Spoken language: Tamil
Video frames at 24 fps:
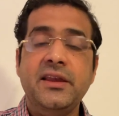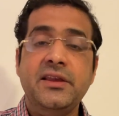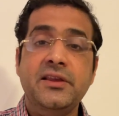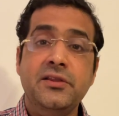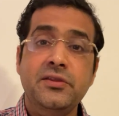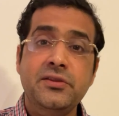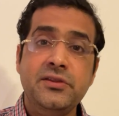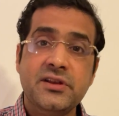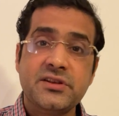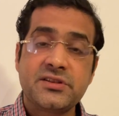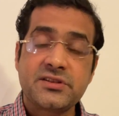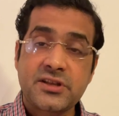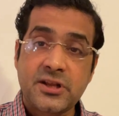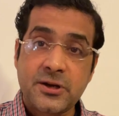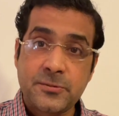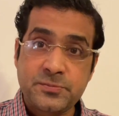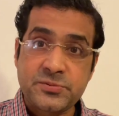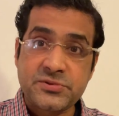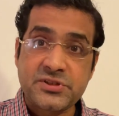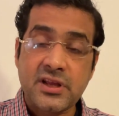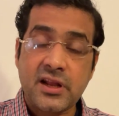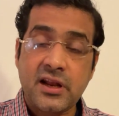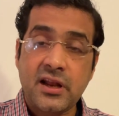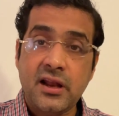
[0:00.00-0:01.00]
இந்த
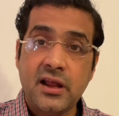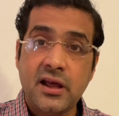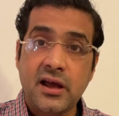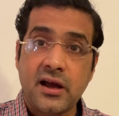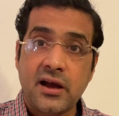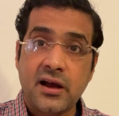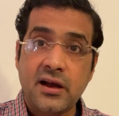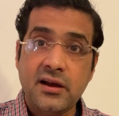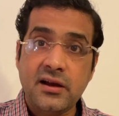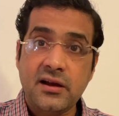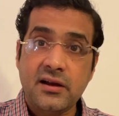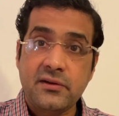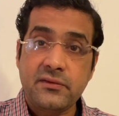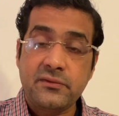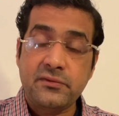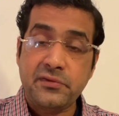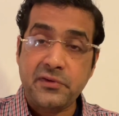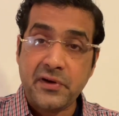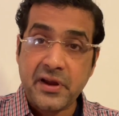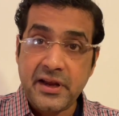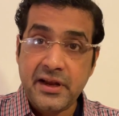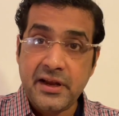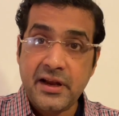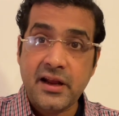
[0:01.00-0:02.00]
ஸ்கிரிப்ட்ஸ் எல்லாம்
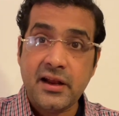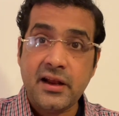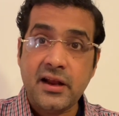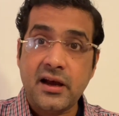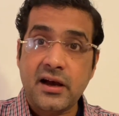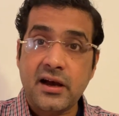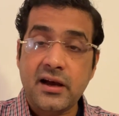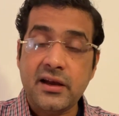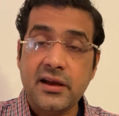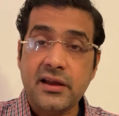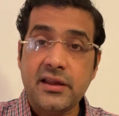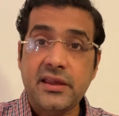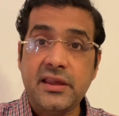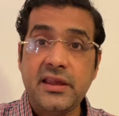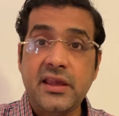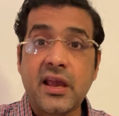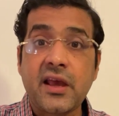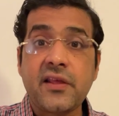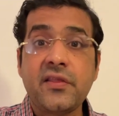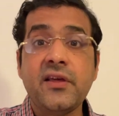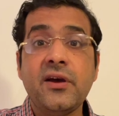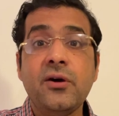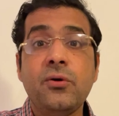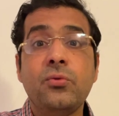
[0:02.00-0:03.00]
ஃபைனலாக
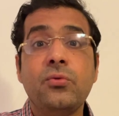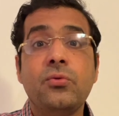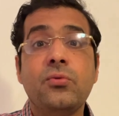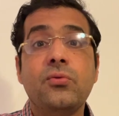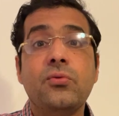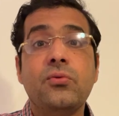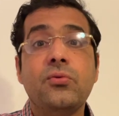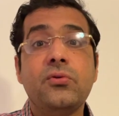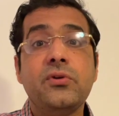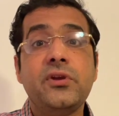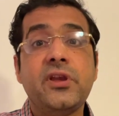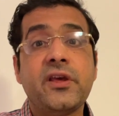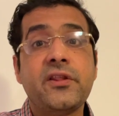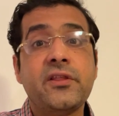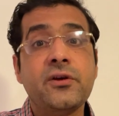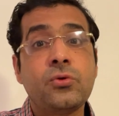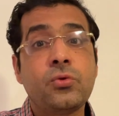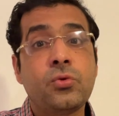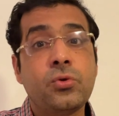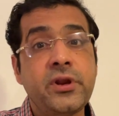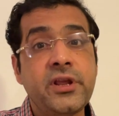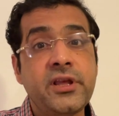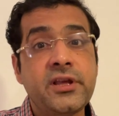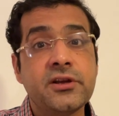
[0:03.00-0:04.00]
எதை எதை
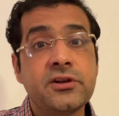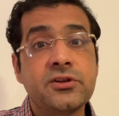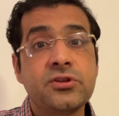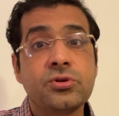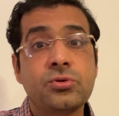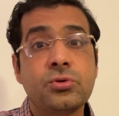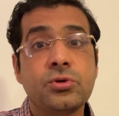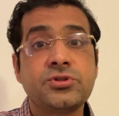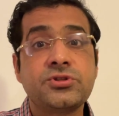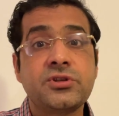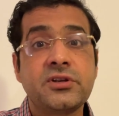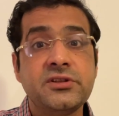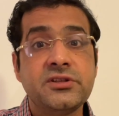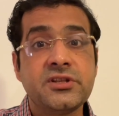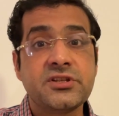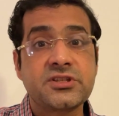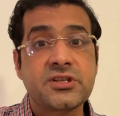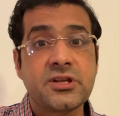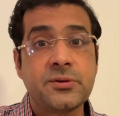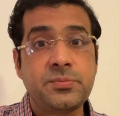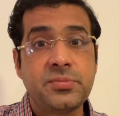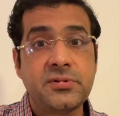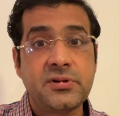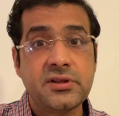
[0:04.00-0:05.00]
குறிக்கிறதுக்கோசரம் இந்த
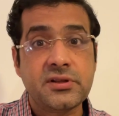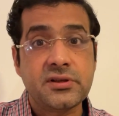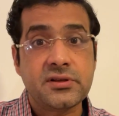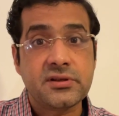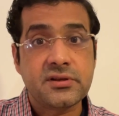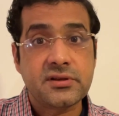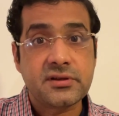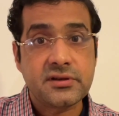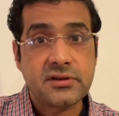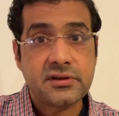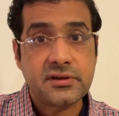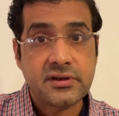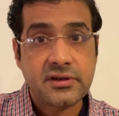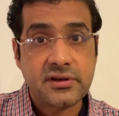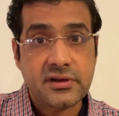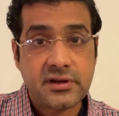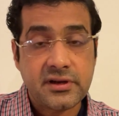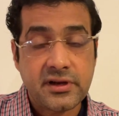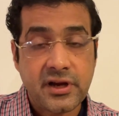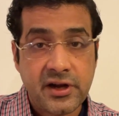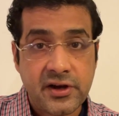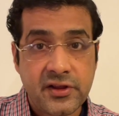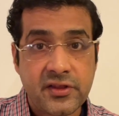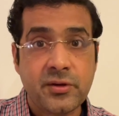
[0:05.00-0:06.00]
ஸ்கிரிப்ட்
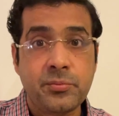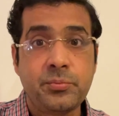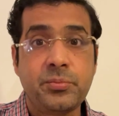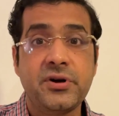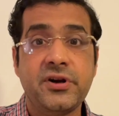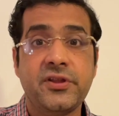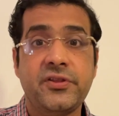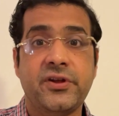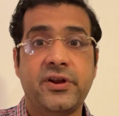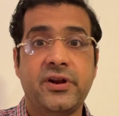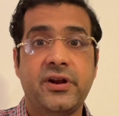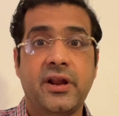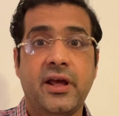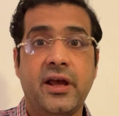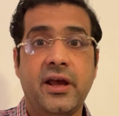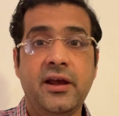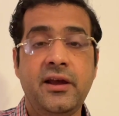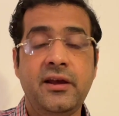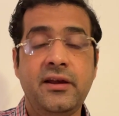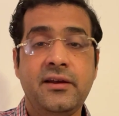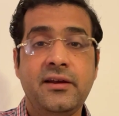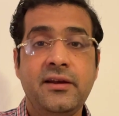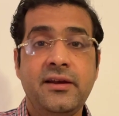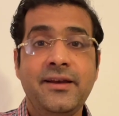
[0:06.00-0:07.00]
எழுதப்படுதுன்னு
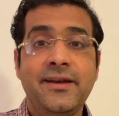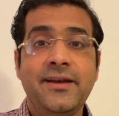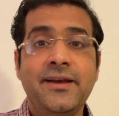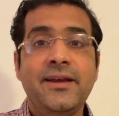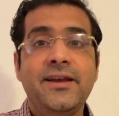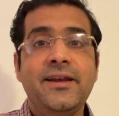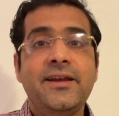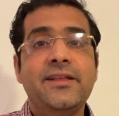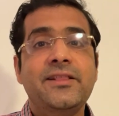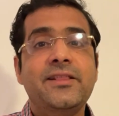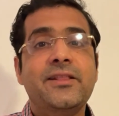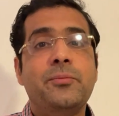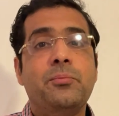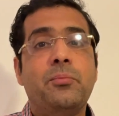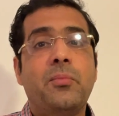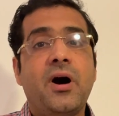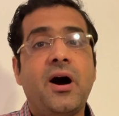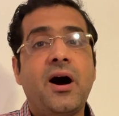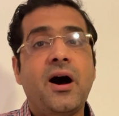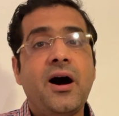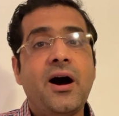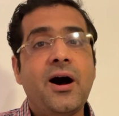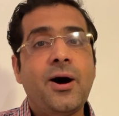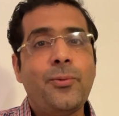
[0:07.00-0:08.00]
இந்த
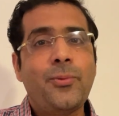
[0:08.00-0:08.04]
மகா